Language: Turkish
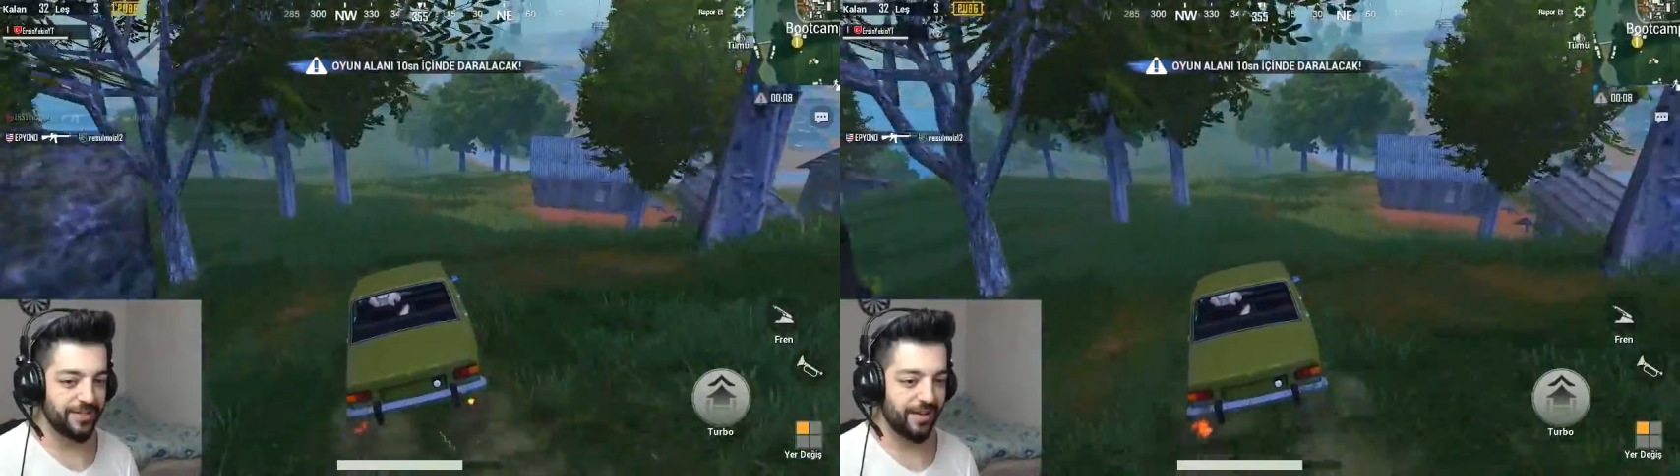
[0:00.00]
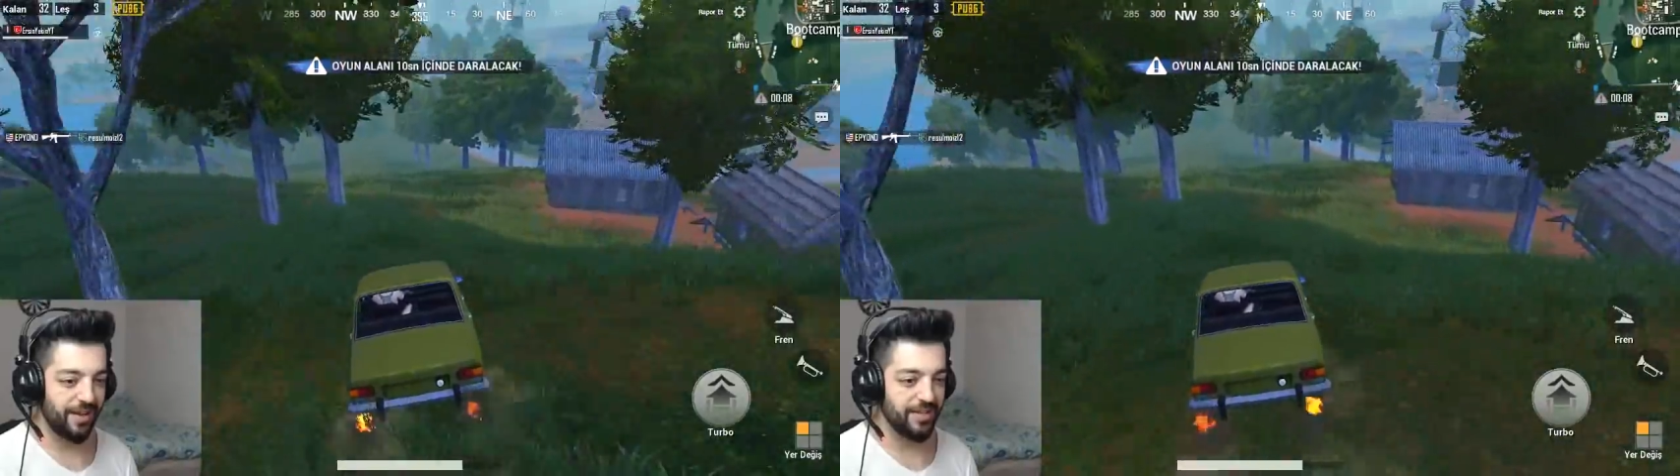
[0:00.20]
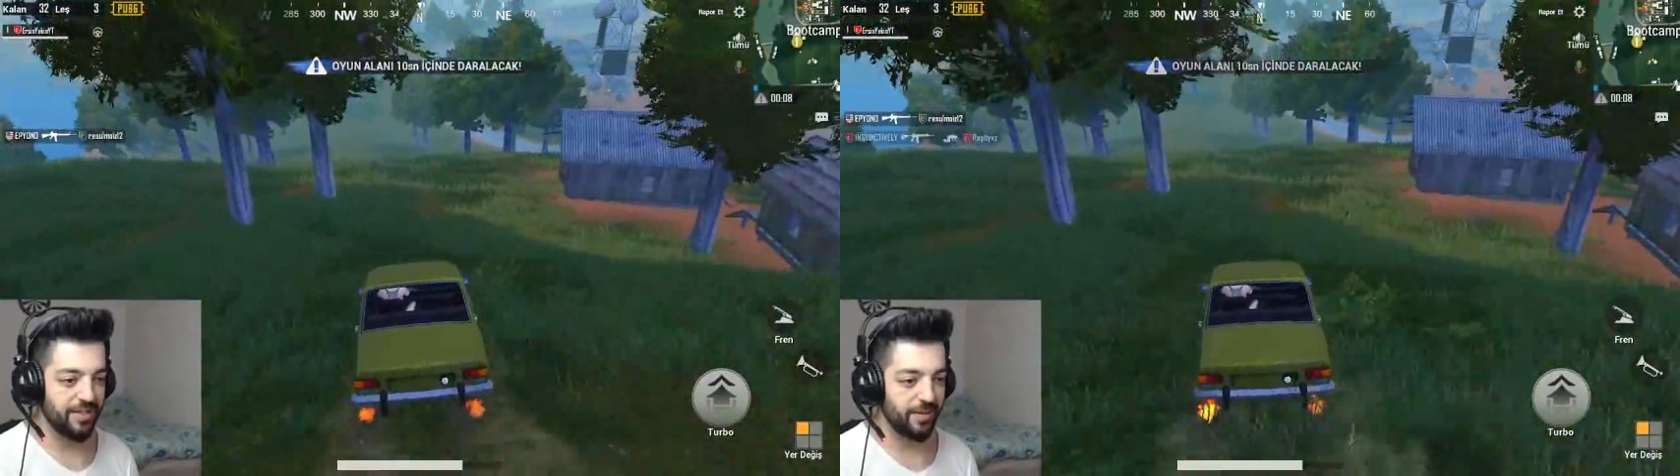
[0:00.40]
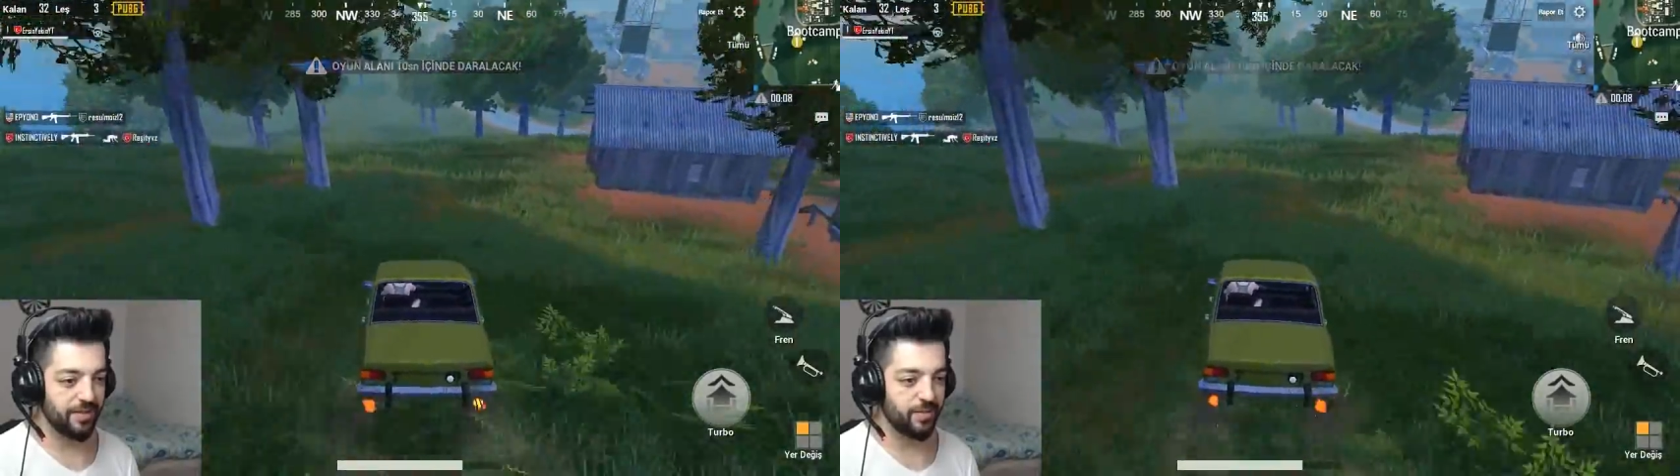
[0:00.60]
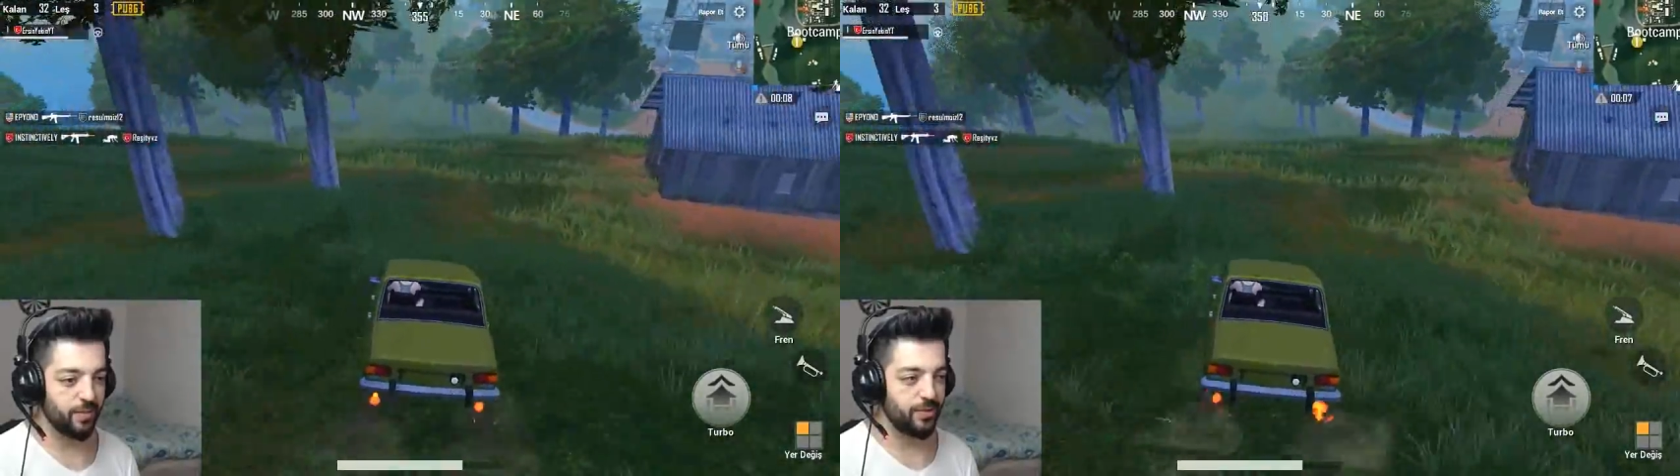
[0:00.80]
bas acil
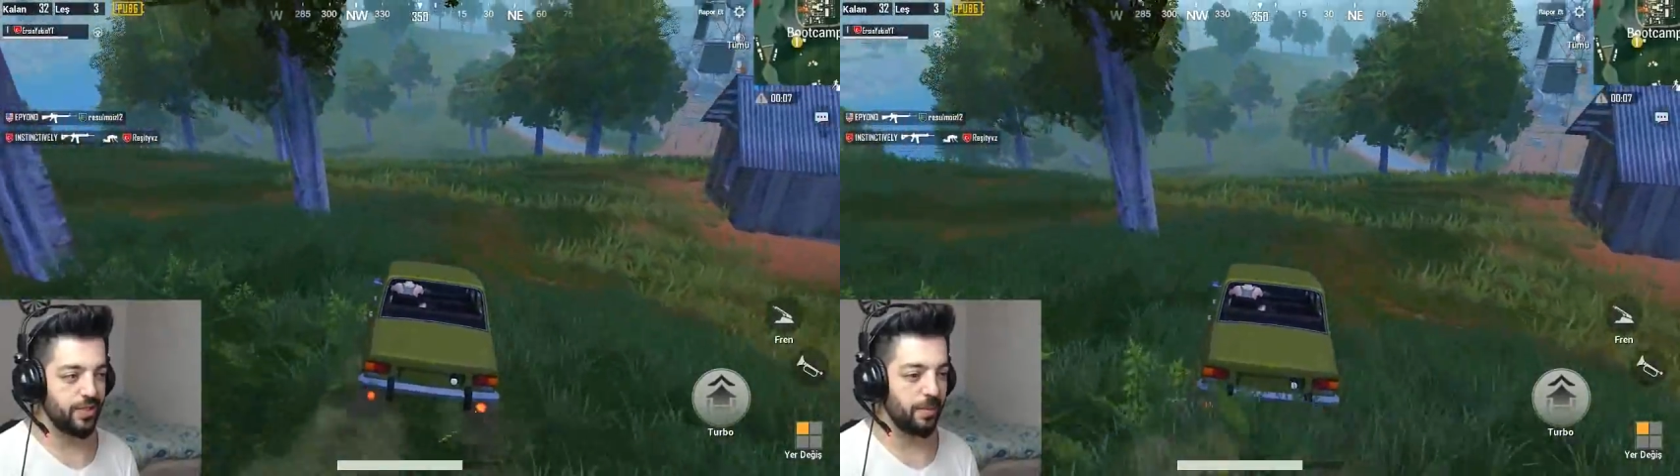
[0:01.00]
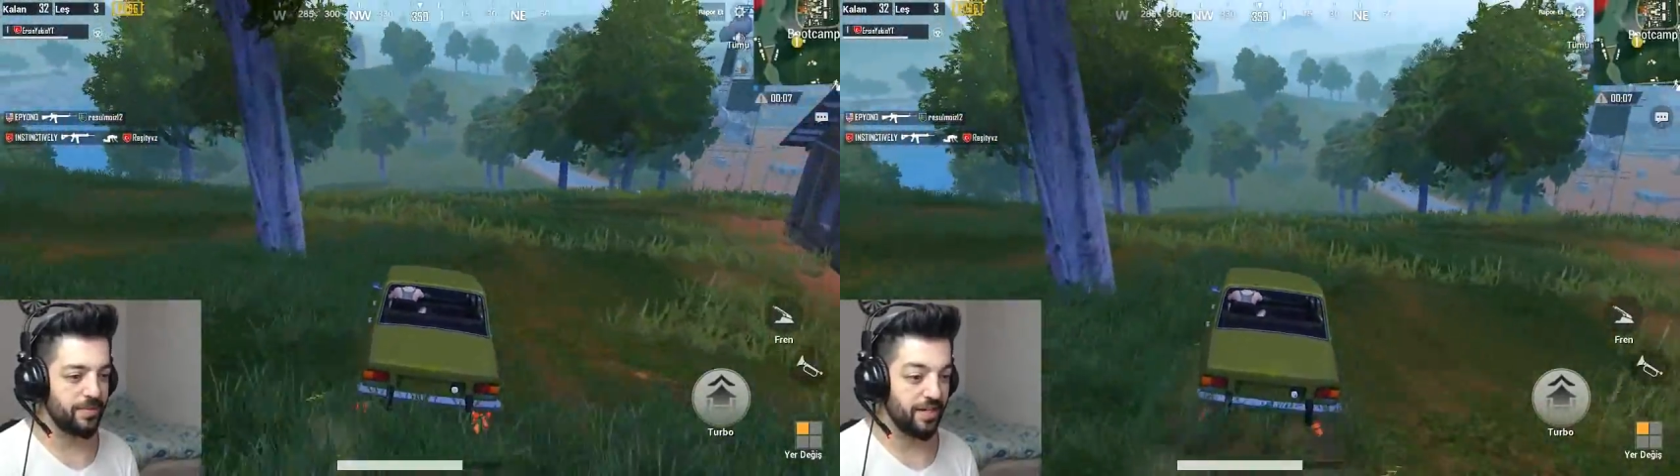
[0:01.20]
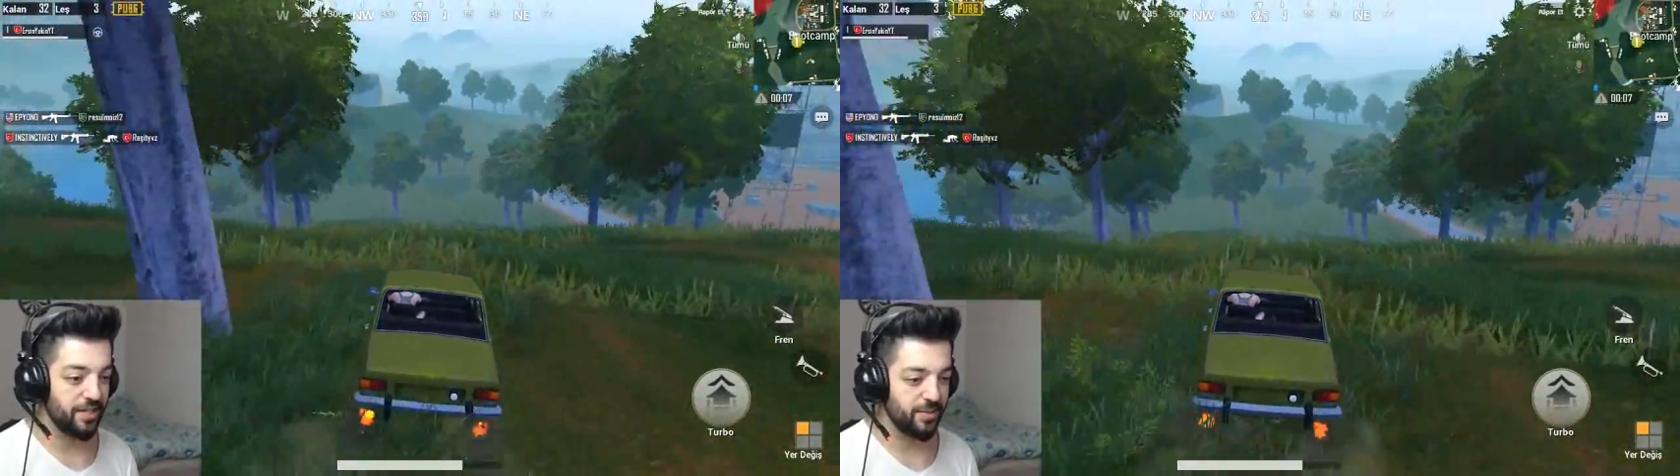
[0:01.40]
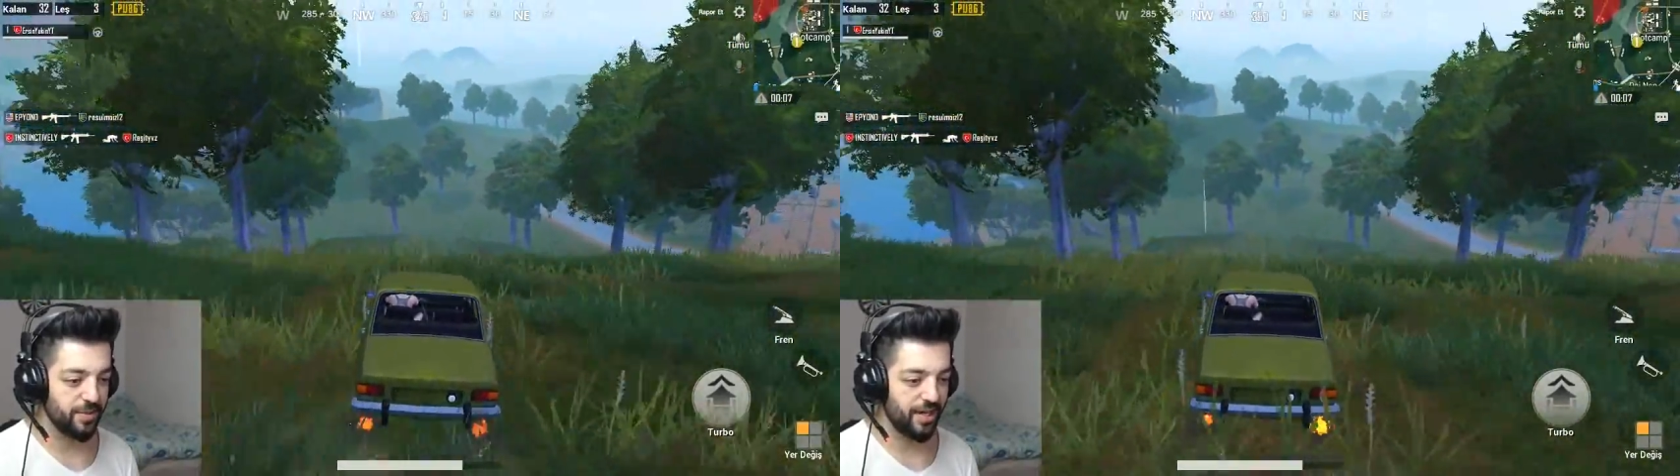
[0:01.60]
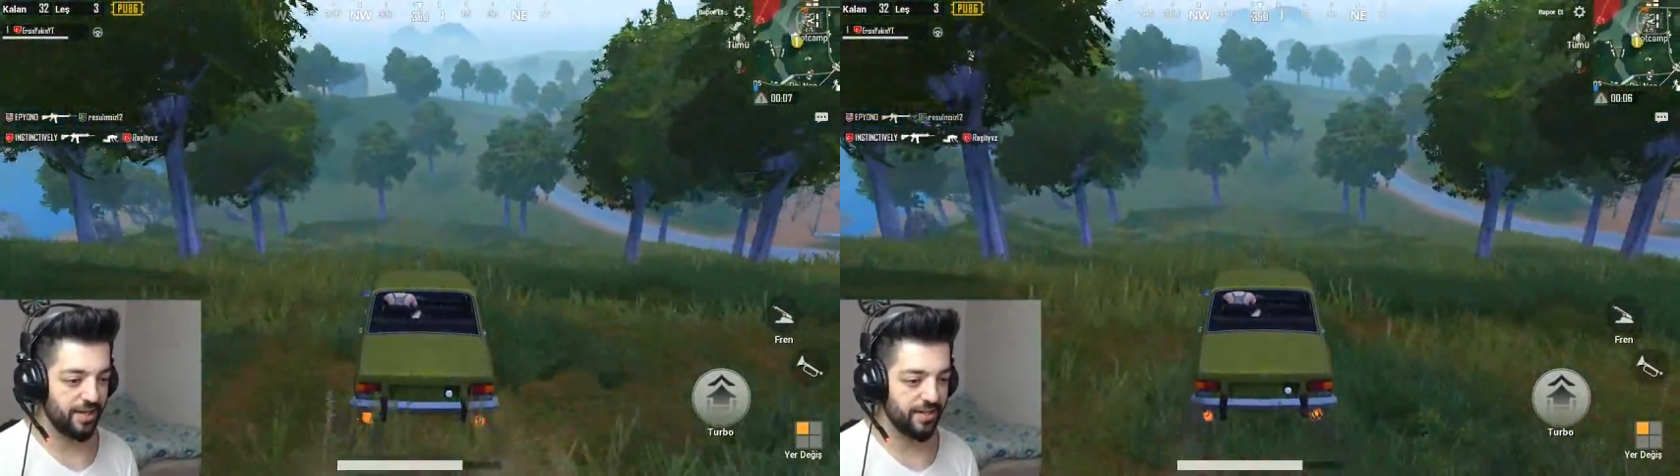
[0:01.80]
bas. Bootcamp
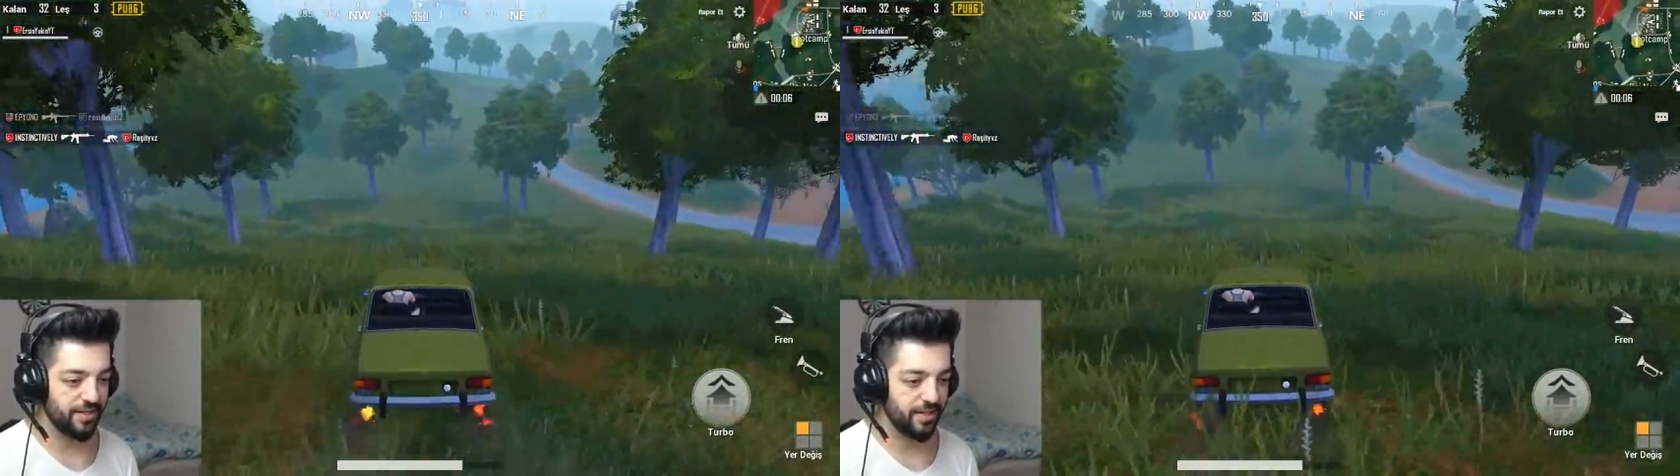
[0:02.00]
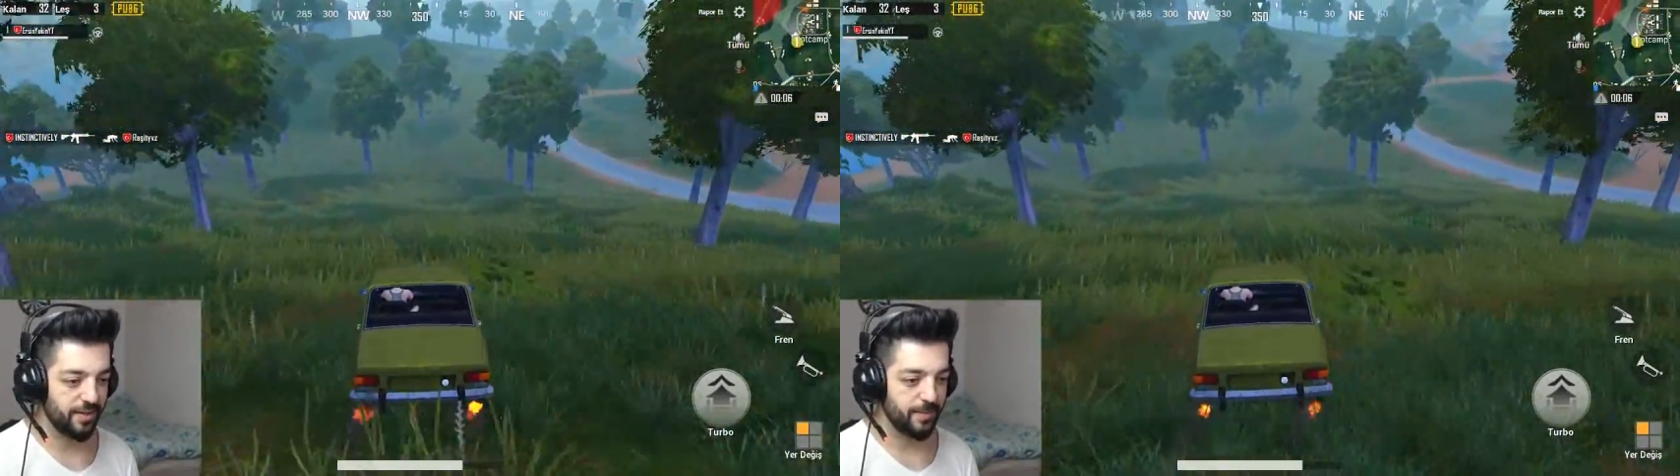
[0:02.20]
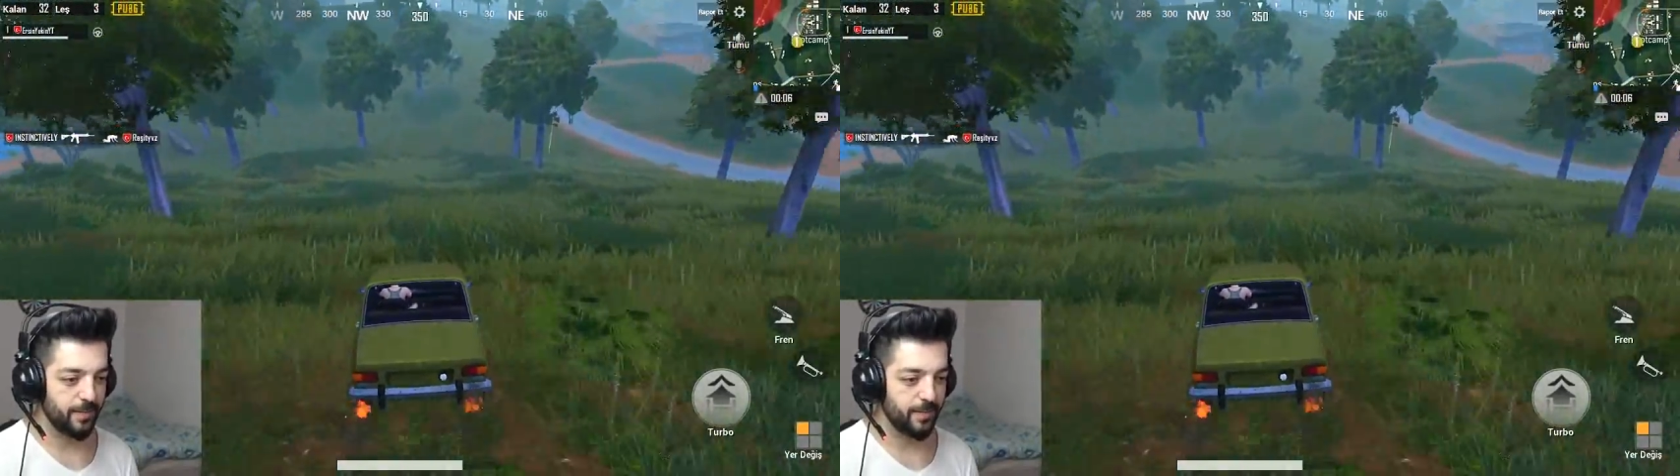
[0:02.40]
karışmış kardeş.